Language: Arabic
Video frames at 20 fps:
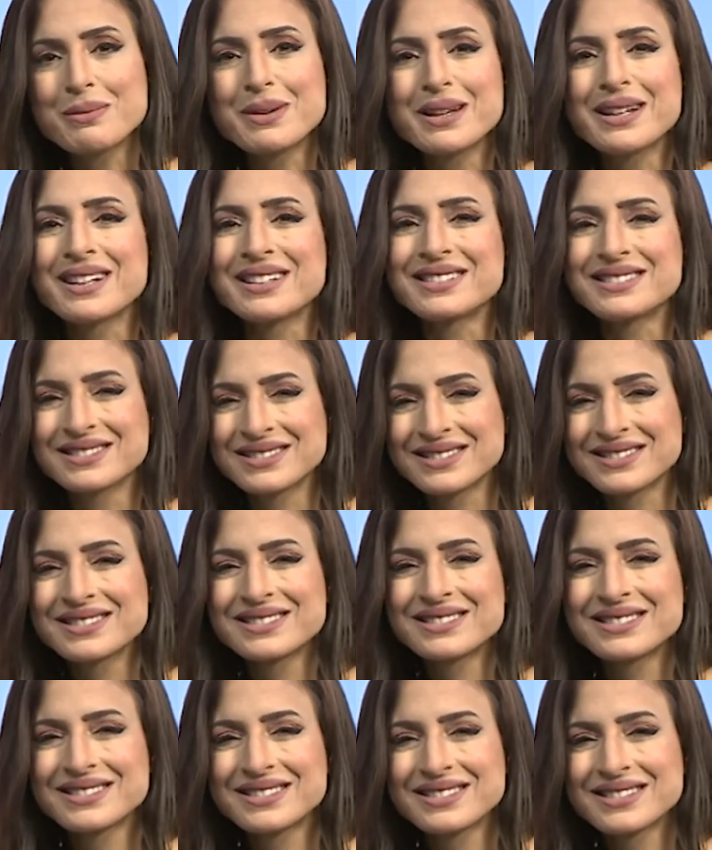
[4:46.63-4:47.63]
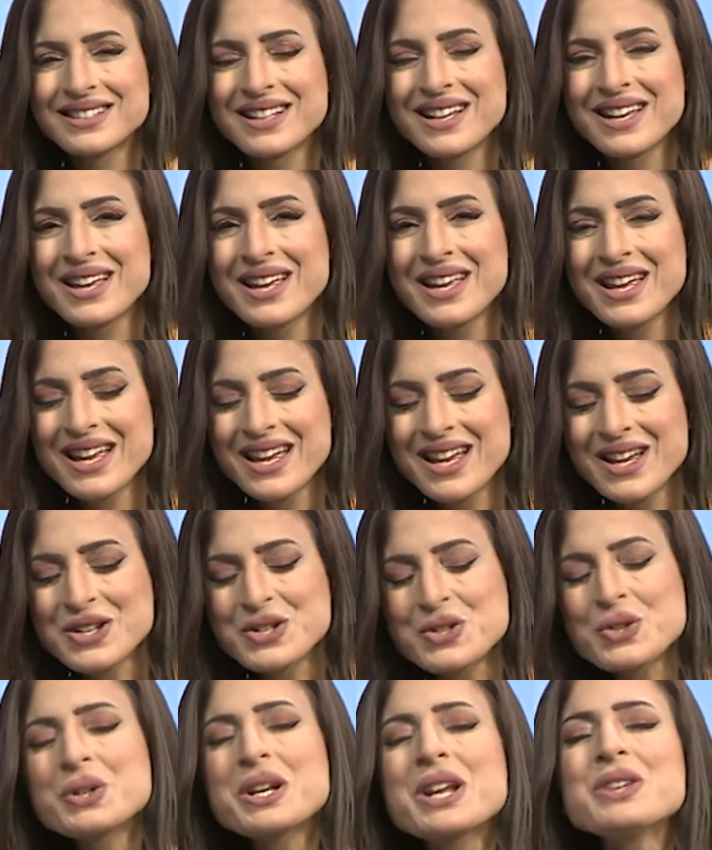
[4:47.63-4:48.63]
احنا راح نقاوم لاخر لحظه
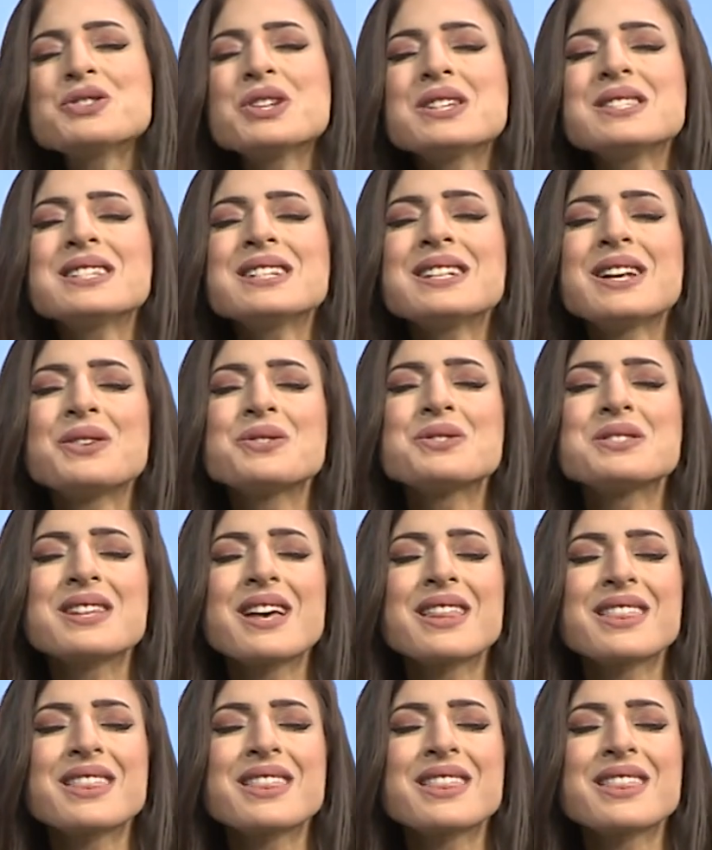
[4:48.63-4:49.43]
شكرا جزيلا استاذ